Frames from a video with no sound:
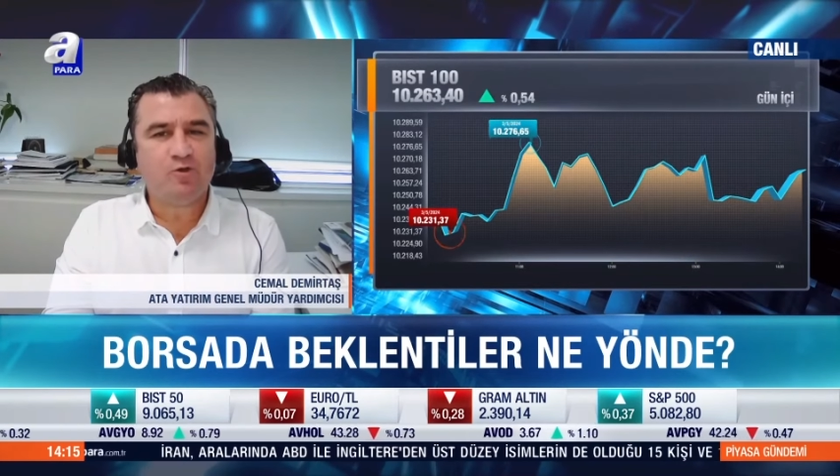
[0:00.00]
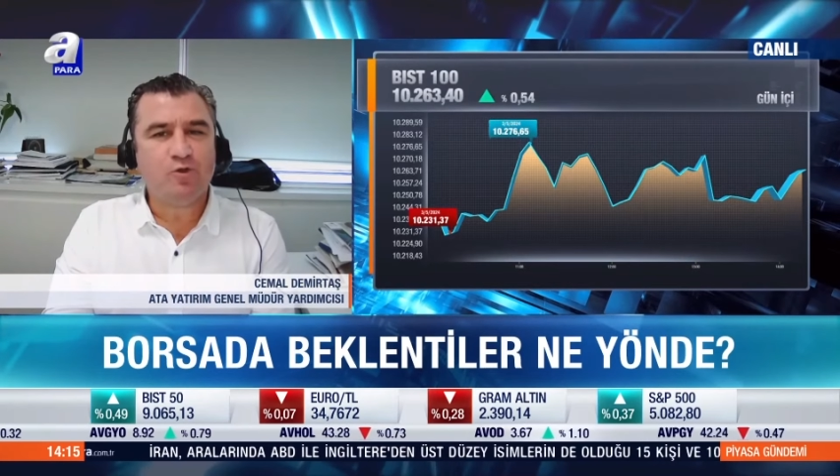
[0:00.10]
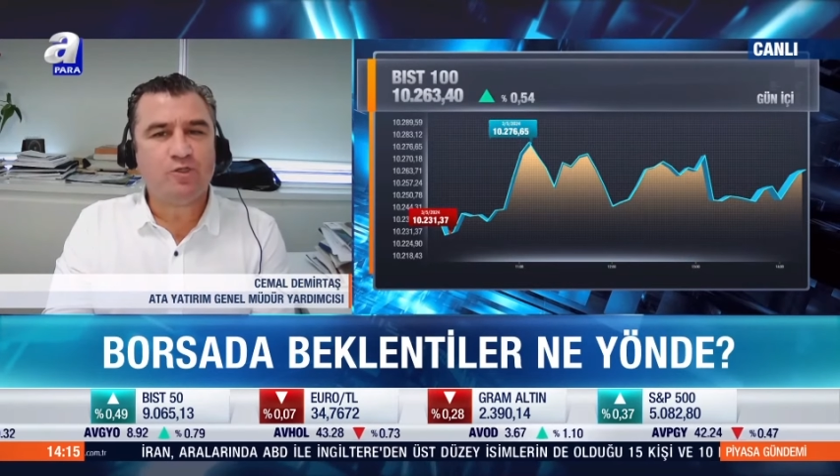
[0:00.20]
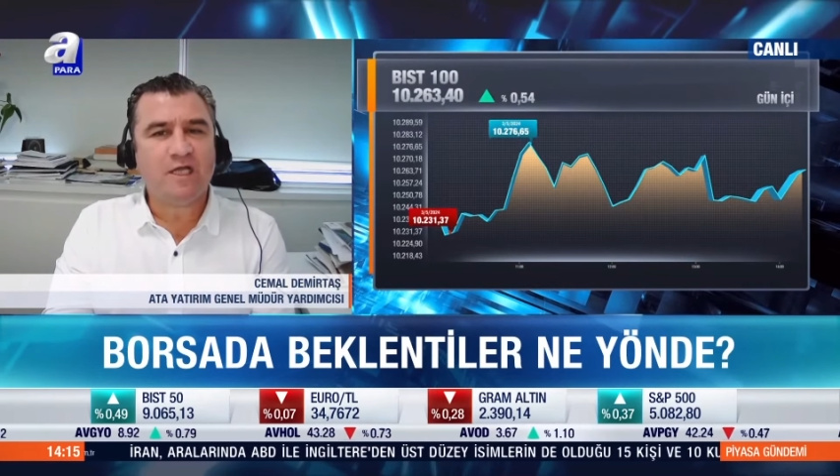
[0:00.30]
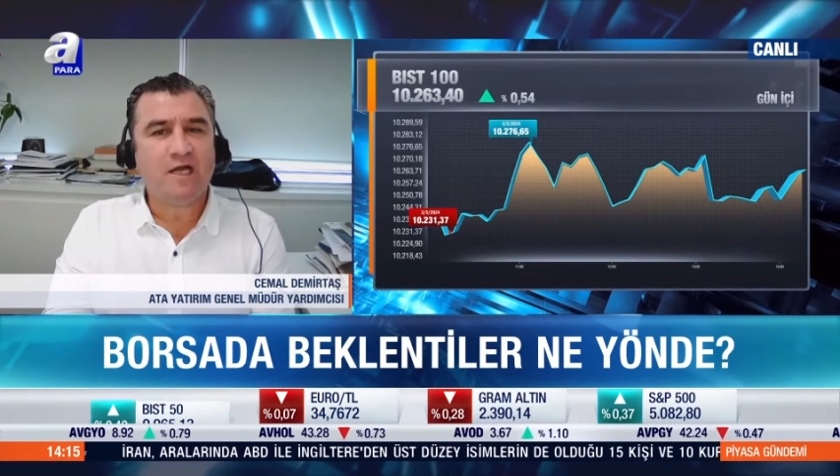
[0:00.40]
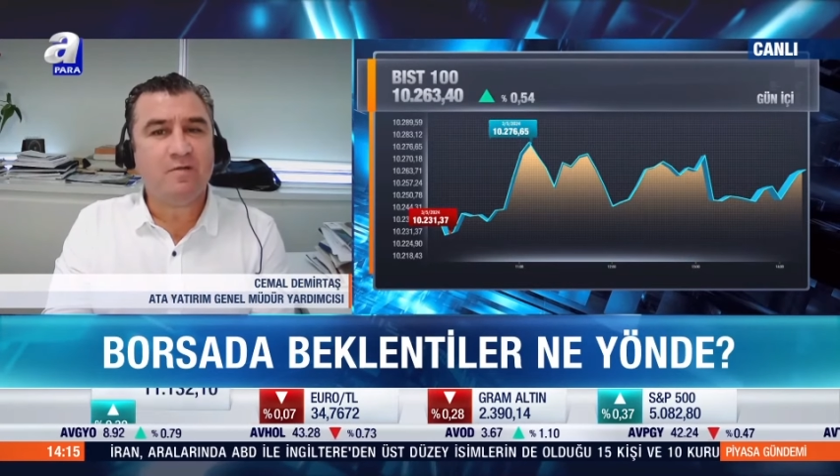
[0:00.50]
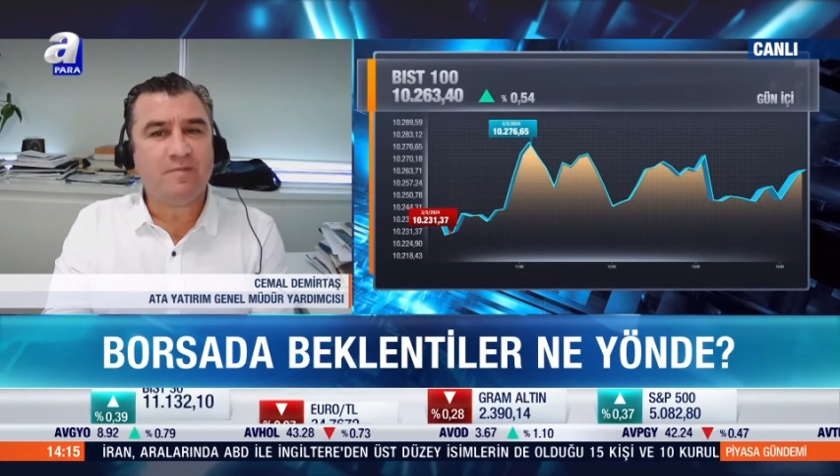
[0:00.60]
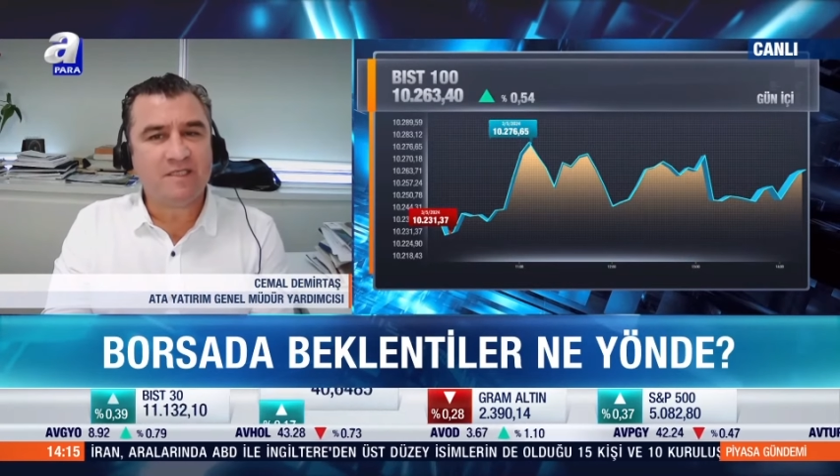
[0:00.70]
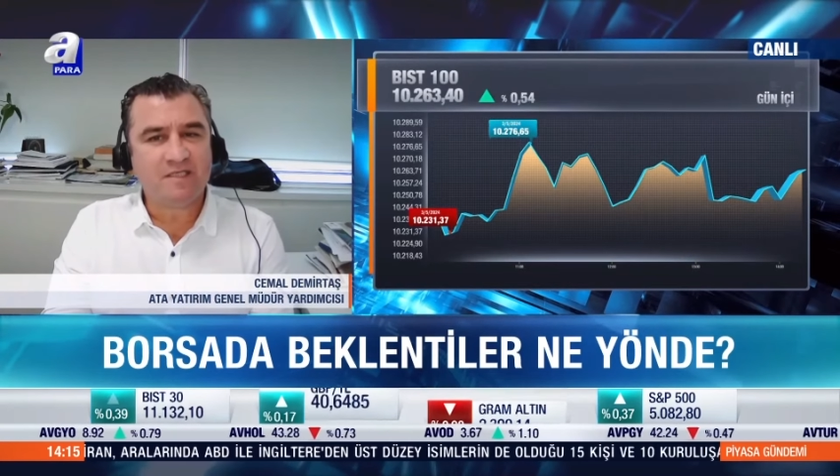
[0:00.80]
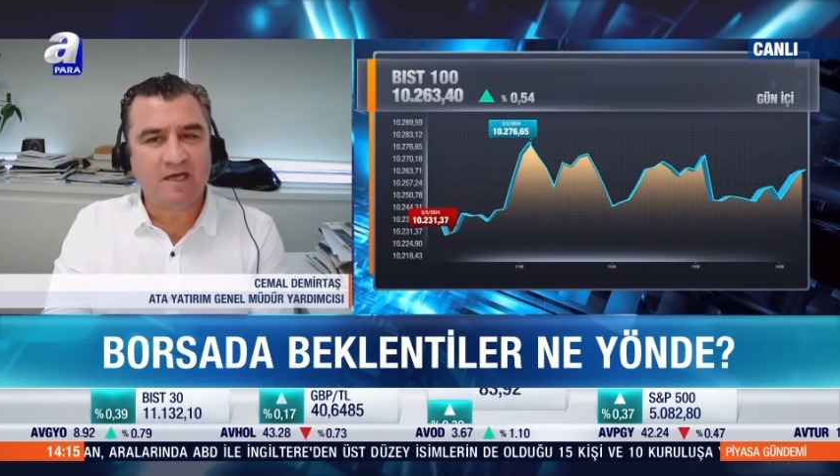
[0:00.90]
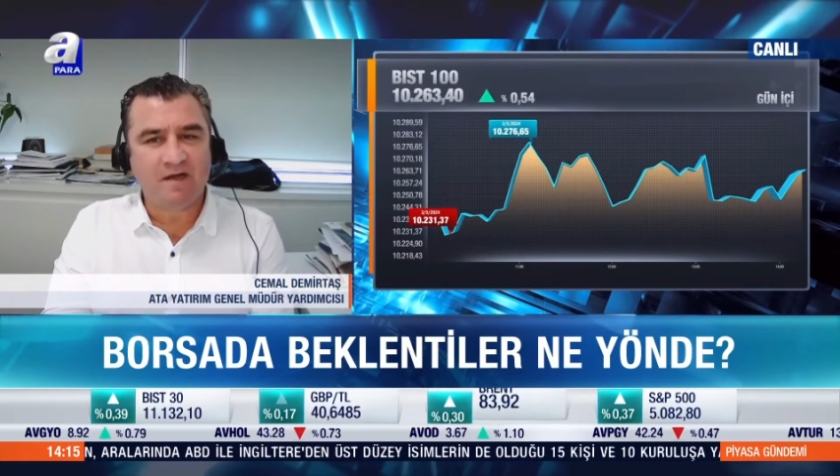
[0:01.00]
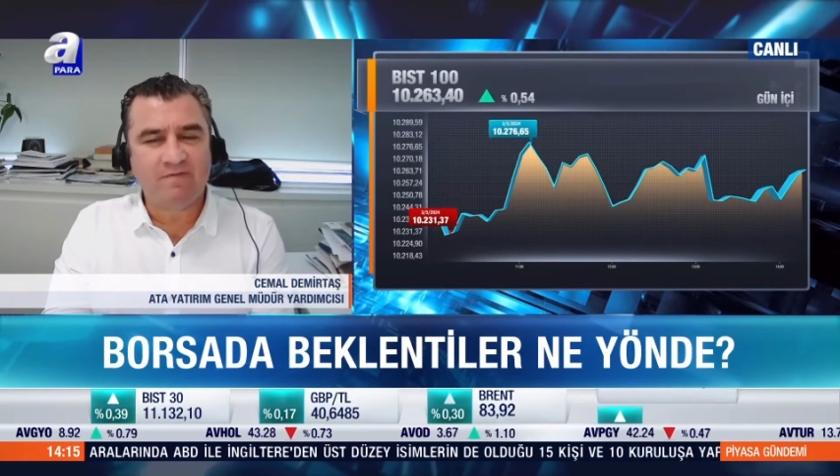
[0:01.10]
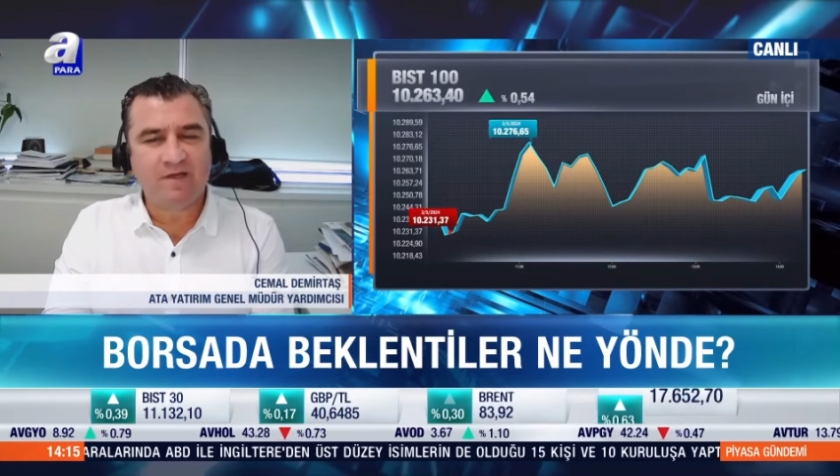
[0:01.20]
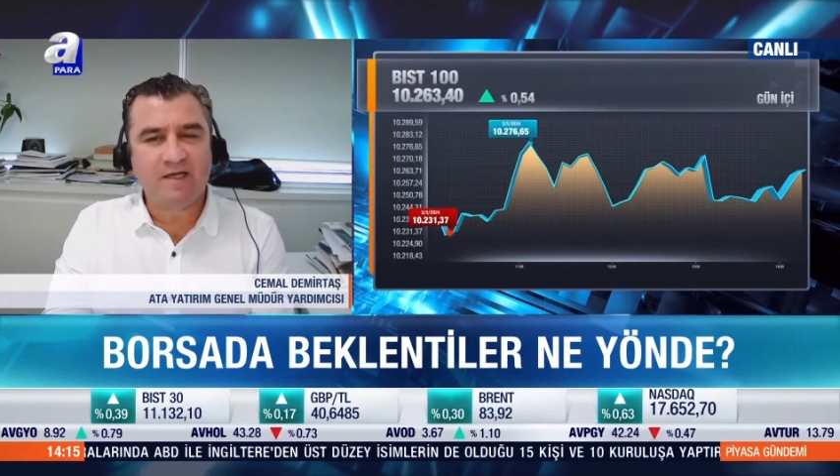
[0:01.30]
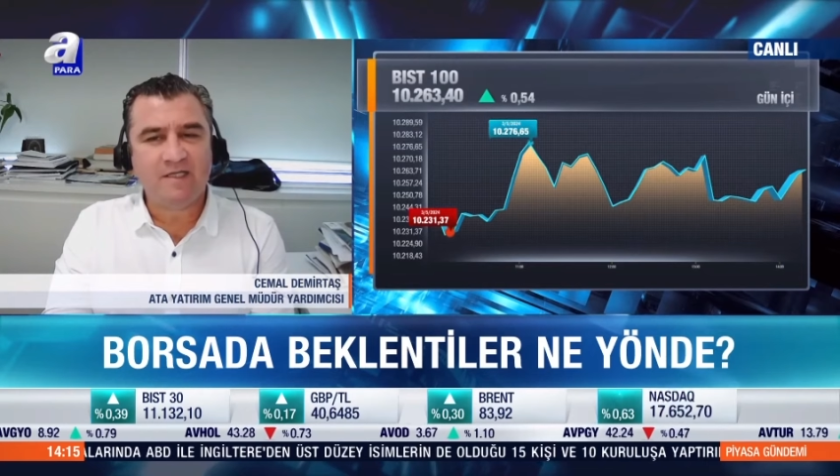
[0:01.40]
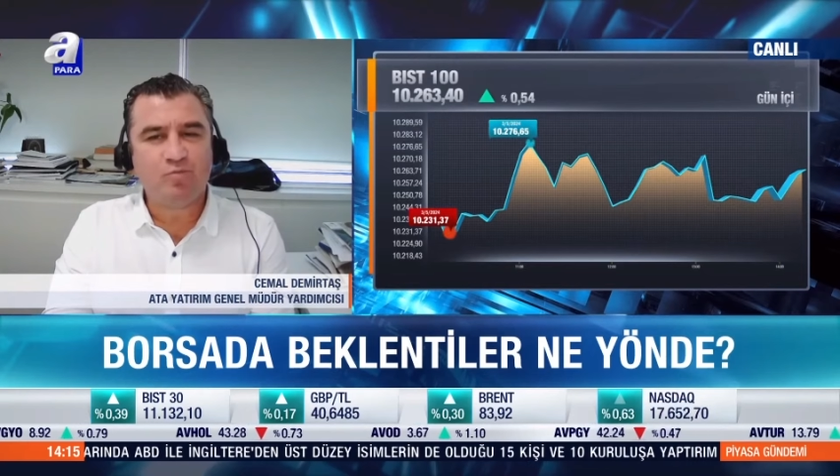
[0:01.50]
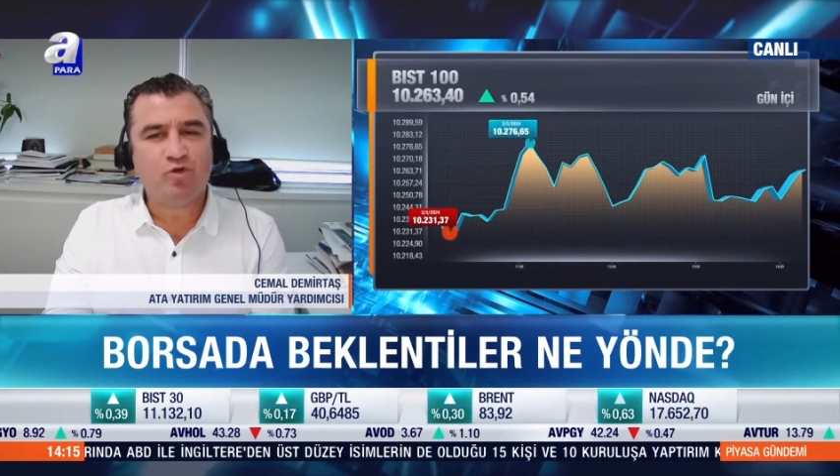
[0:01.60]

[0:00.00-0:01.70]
görüşler alması taraftarıyız.